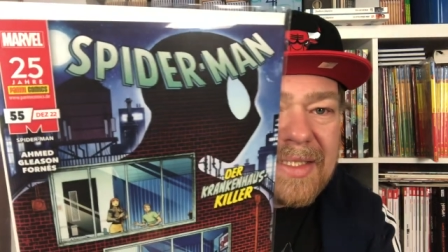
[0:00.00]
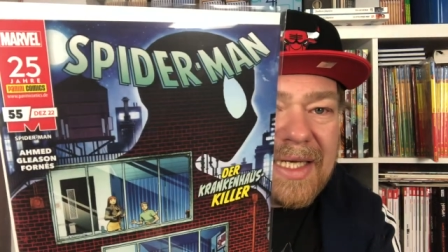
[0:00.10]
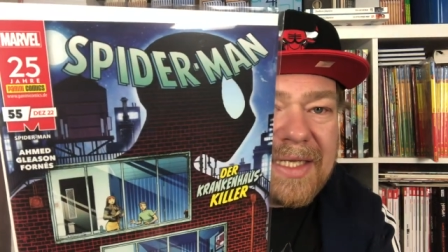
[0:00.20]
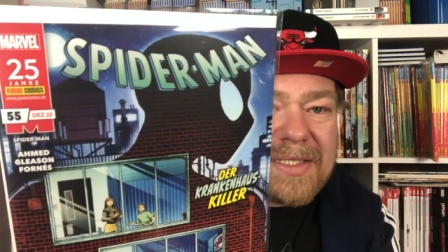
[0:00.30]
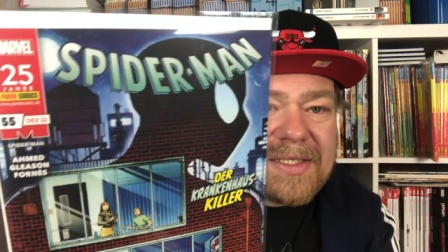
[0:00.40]

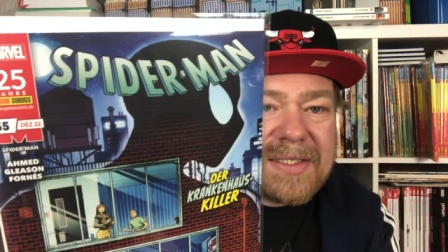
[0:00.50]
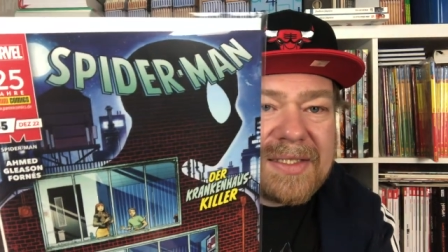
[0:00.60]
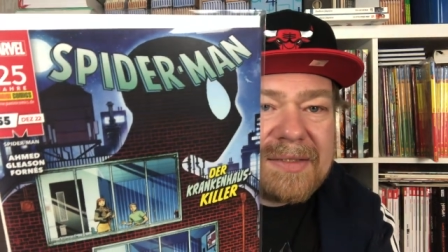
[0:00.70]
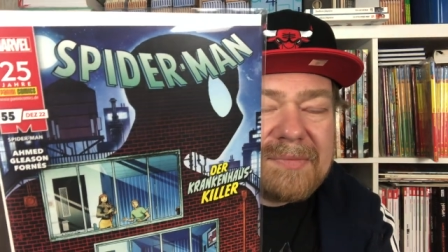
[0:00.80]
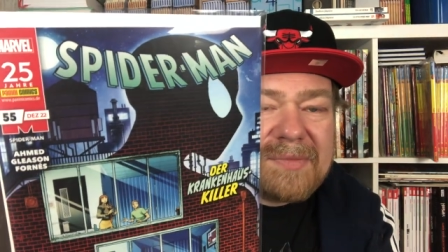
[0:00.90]
alles
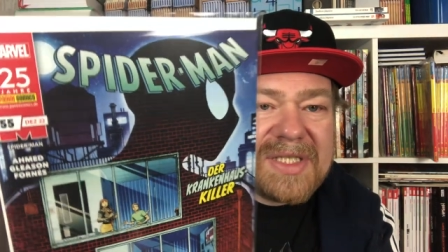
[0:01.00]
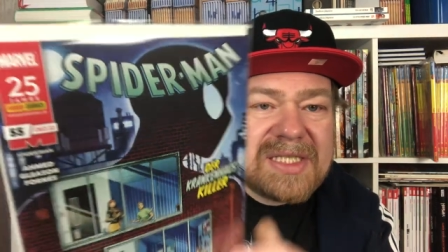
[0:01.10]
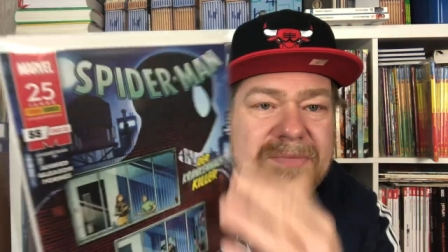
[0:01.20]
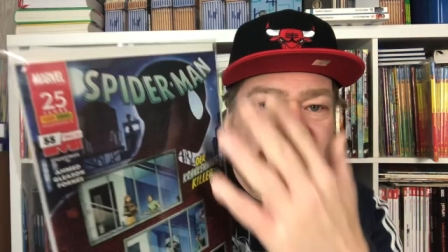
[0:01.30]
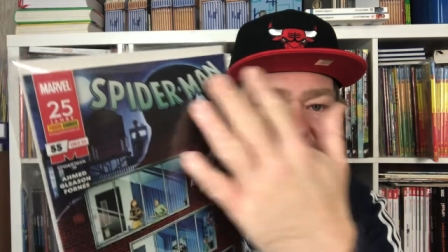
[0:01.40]
mit
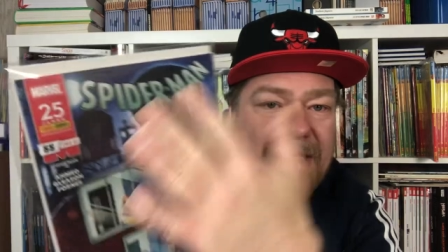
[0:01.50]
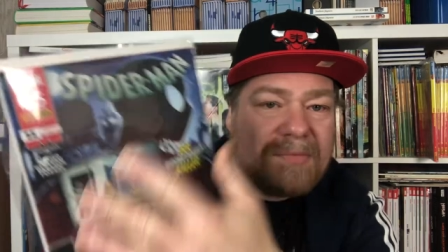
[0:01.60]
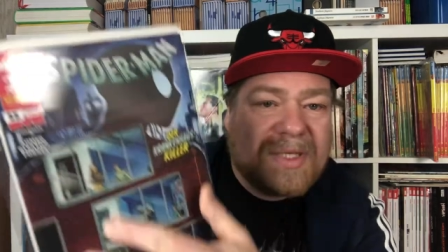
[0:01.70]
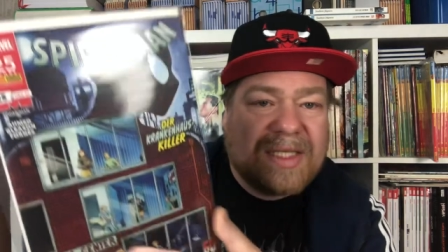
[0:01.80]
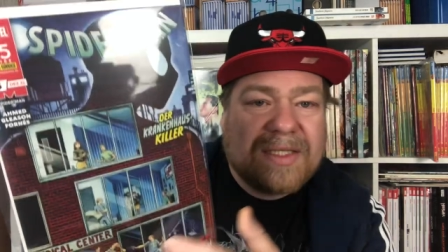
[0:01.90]

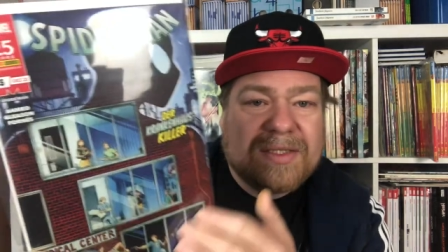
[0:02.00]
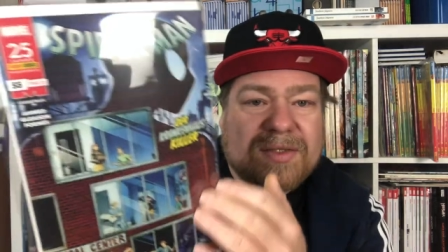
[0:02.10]
Spider-Man